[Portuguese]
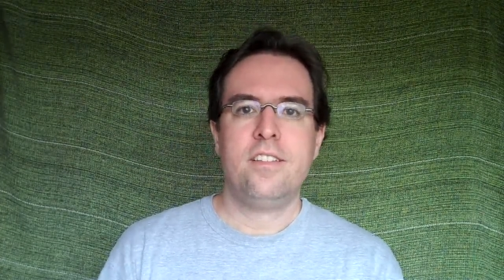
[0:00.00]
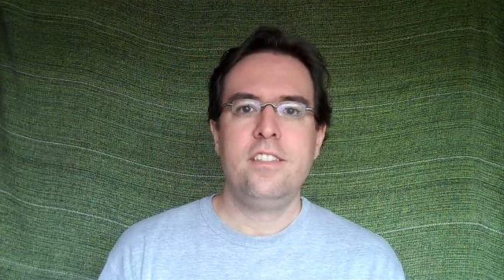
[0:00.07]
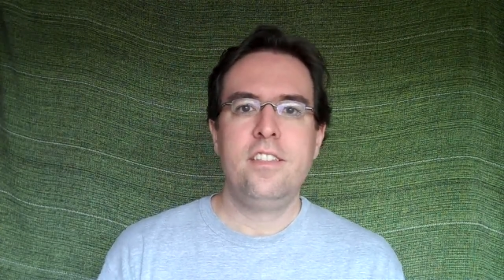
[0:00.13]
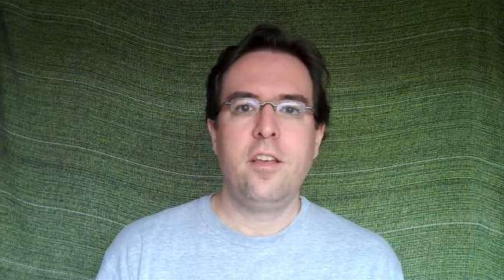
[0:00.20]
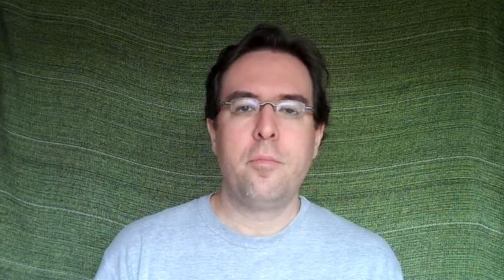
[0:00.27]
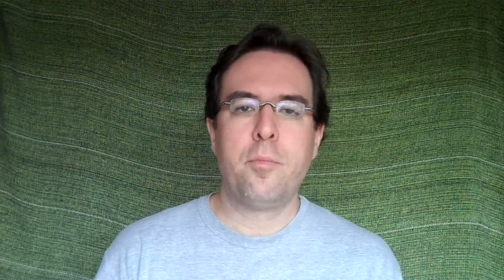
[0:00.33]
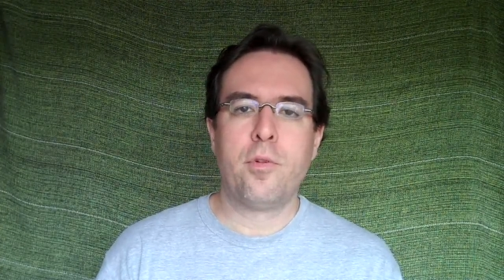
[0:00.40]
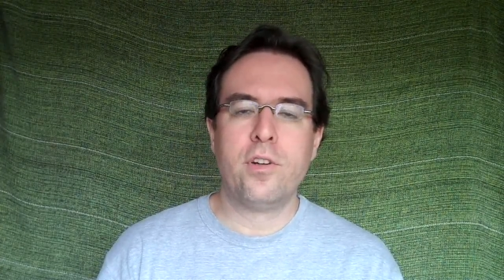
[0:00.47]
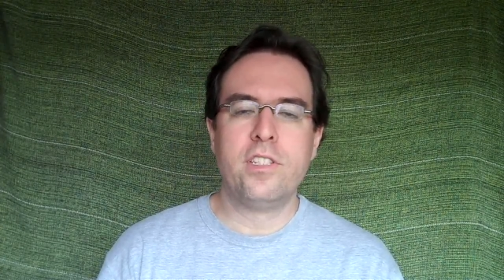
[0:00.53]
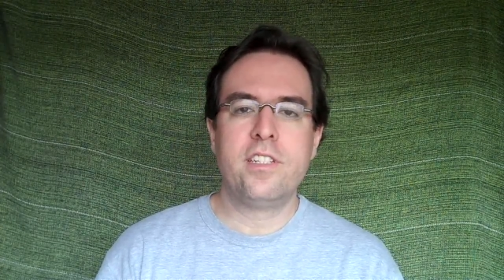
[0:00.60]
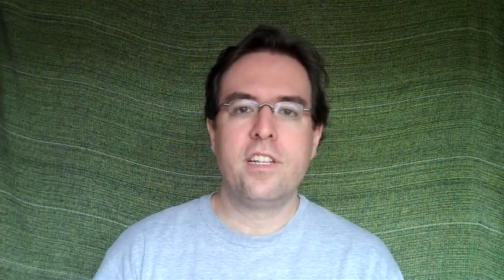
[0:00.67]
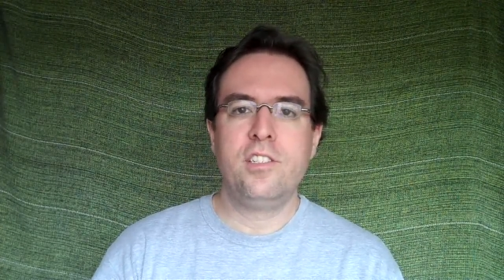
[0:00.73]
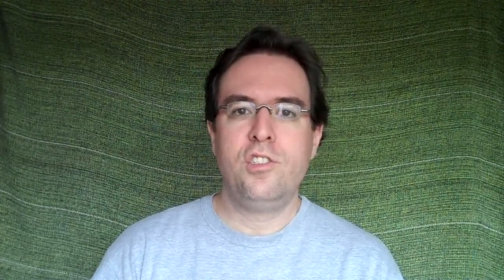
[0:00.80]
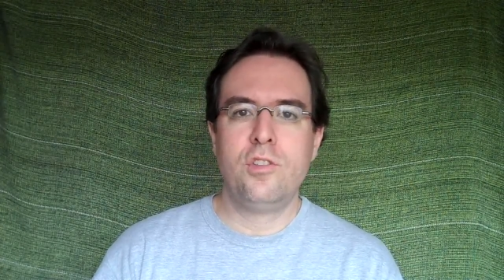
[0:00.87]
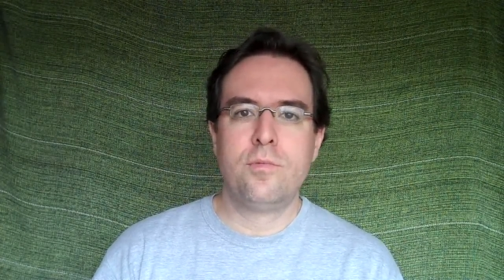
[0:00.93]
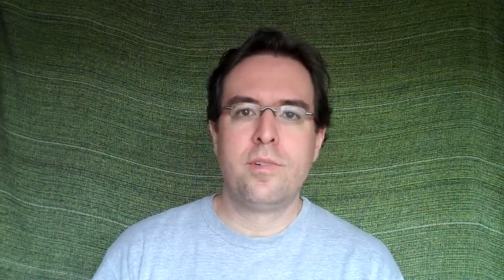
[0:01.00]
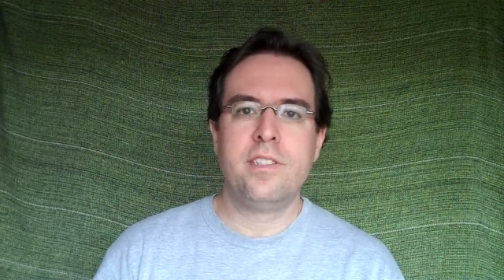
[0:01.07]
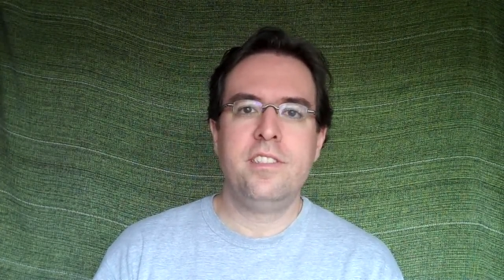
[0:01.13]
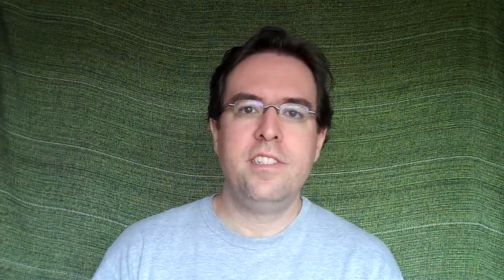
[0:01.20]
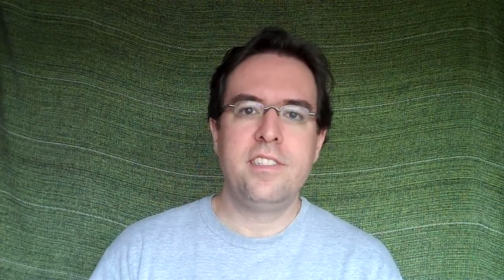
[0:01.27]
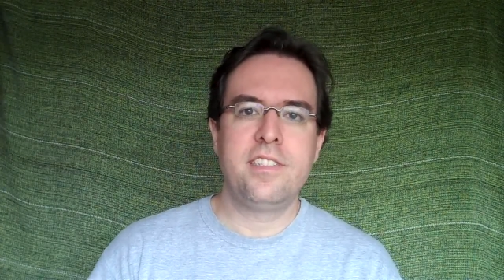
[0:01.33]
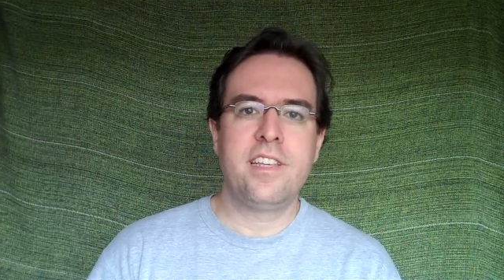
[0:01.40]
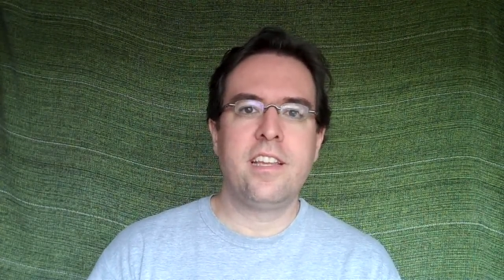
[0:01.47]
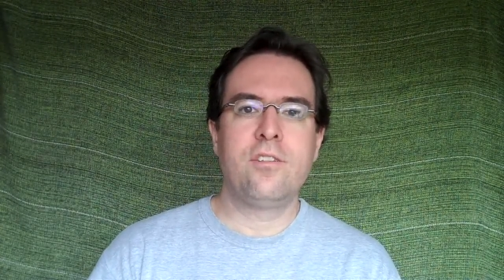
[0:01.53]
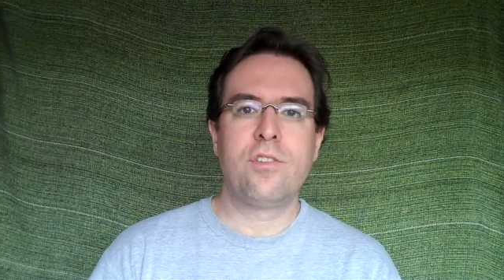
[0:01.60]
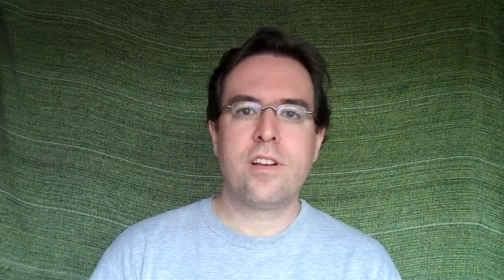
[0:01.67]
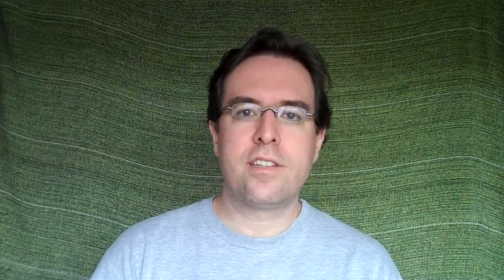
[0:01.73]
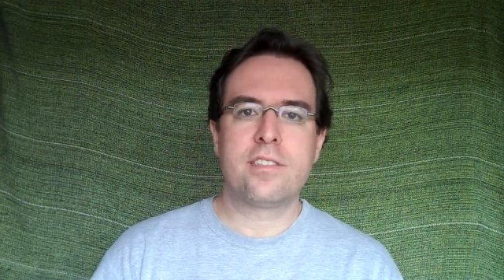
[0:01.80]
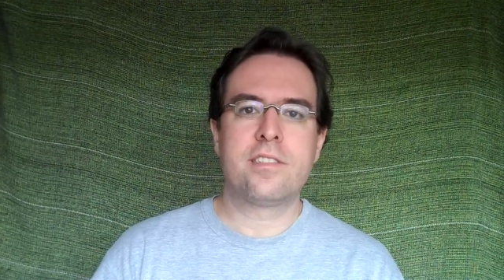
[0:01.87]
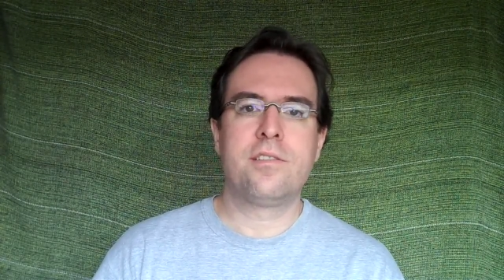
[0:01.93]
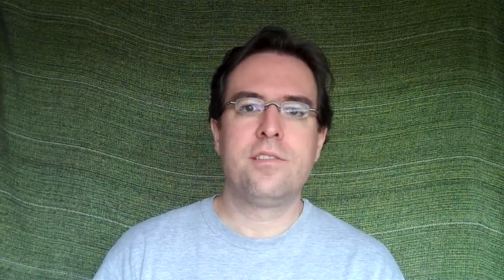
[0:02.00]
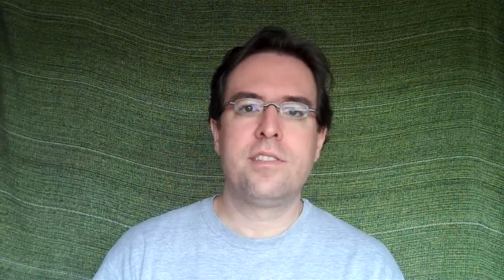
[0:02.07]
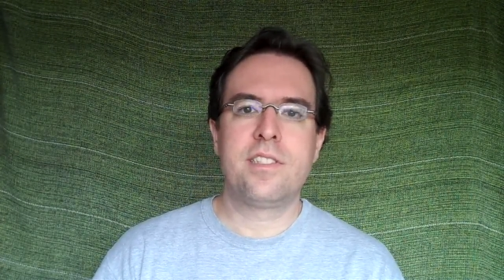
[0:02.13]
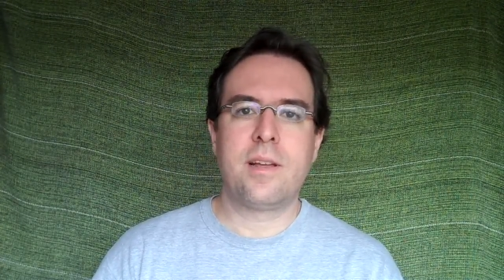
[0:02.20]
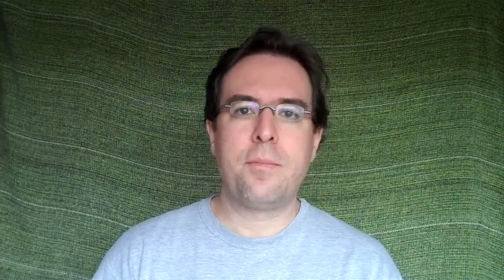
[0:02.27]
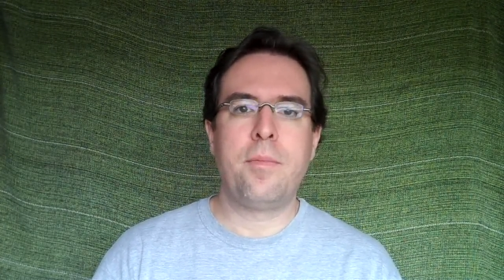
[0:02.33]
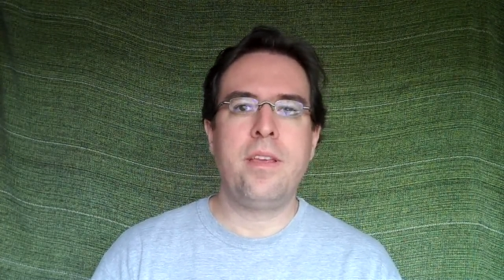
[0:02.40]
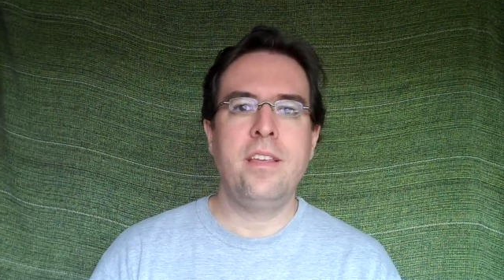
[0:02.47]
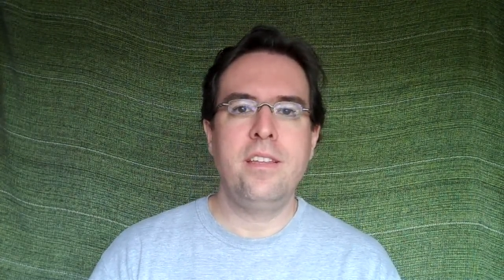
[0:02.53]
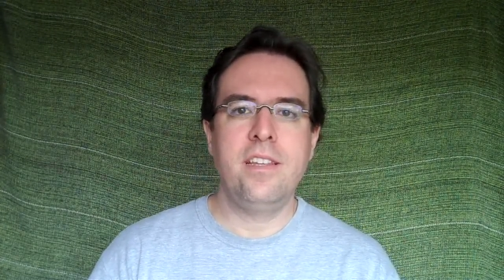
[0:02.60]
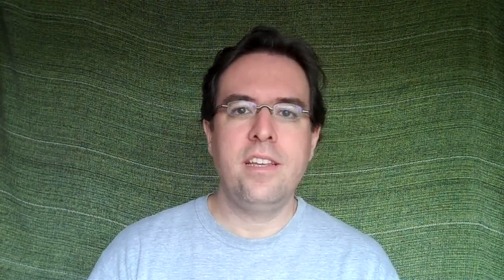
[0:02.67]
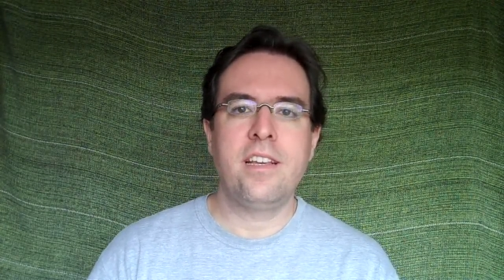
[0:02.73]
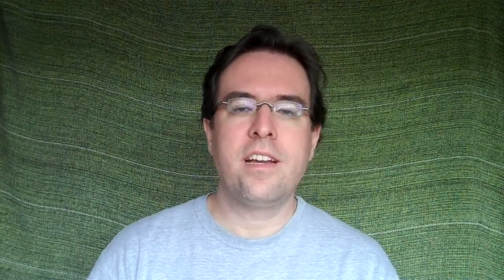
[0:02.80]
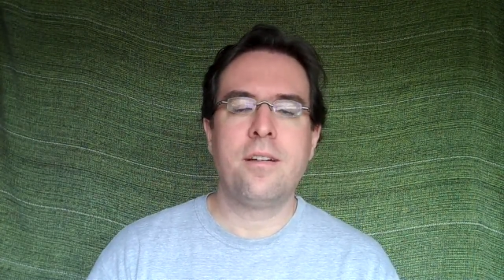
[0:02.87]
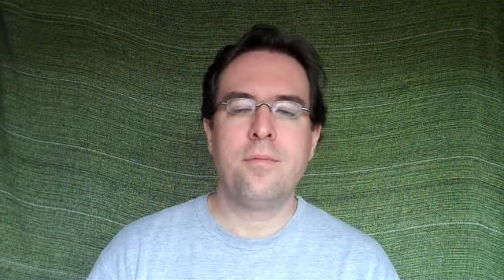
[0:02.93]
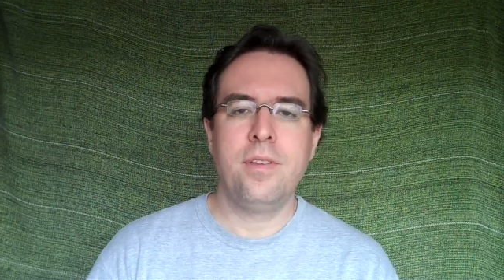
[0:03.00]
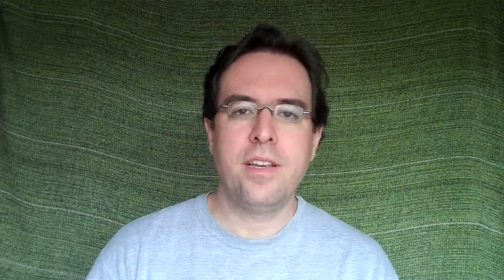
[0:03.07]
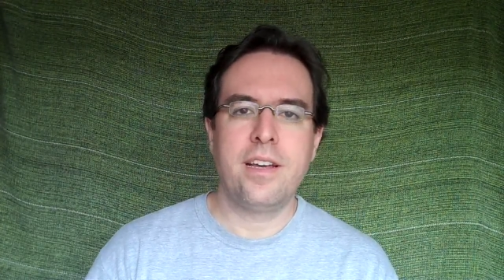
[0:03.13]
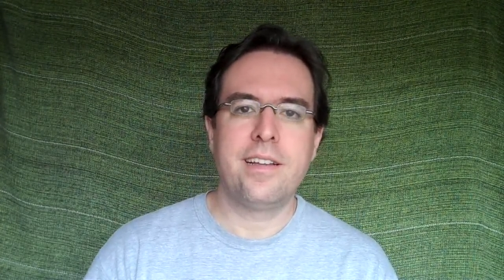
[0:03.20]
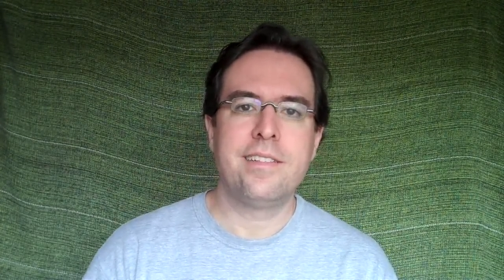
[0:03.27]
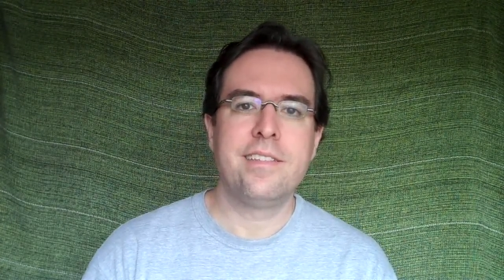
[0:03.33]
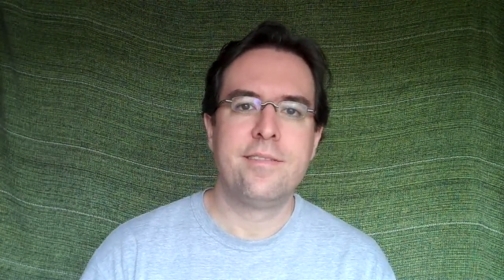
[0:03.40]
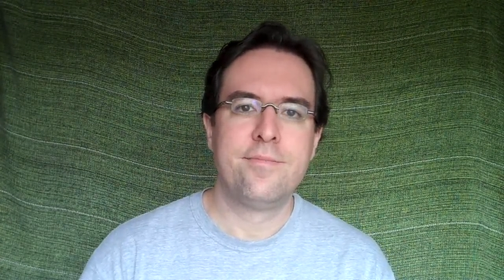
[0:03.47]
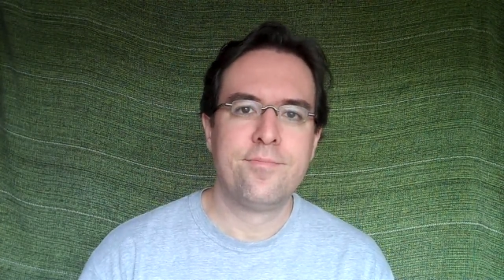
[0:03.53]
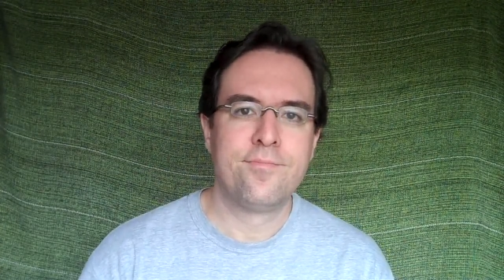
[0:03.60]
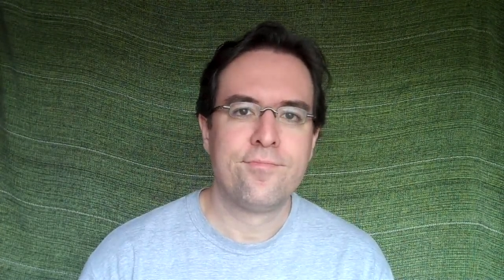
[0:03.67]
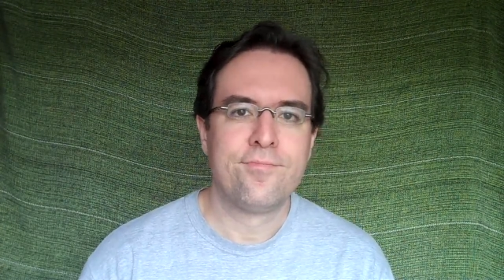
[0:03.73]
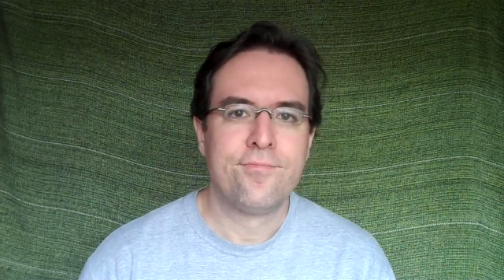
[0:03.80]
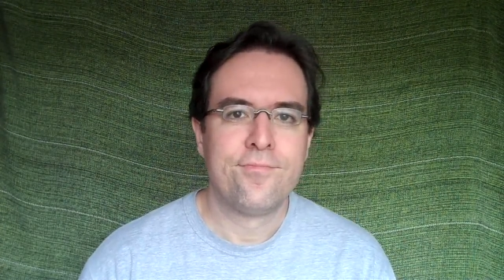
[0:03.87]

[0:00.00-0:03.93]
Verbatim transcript: Depois a Dilma diz que a educação está bem encaminhada.